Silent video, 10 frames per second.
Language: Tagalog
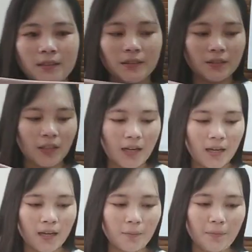na
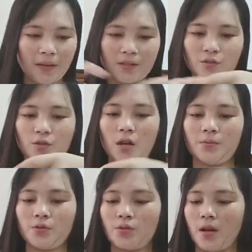may stripe
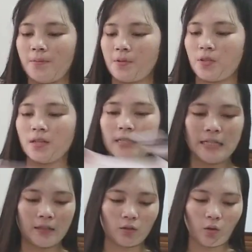stripe pa siya
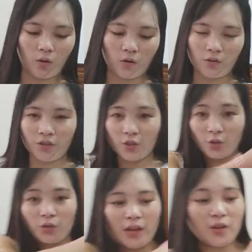dito. Yung
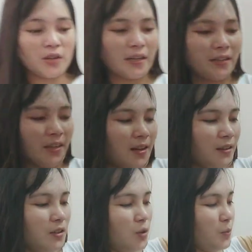ano lang niya,
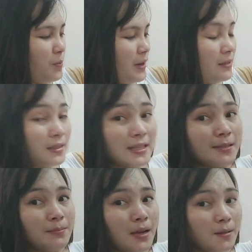yung print is
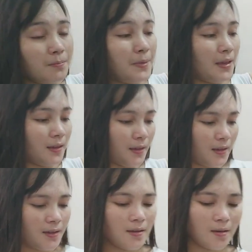black pink.
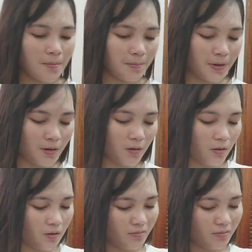Pero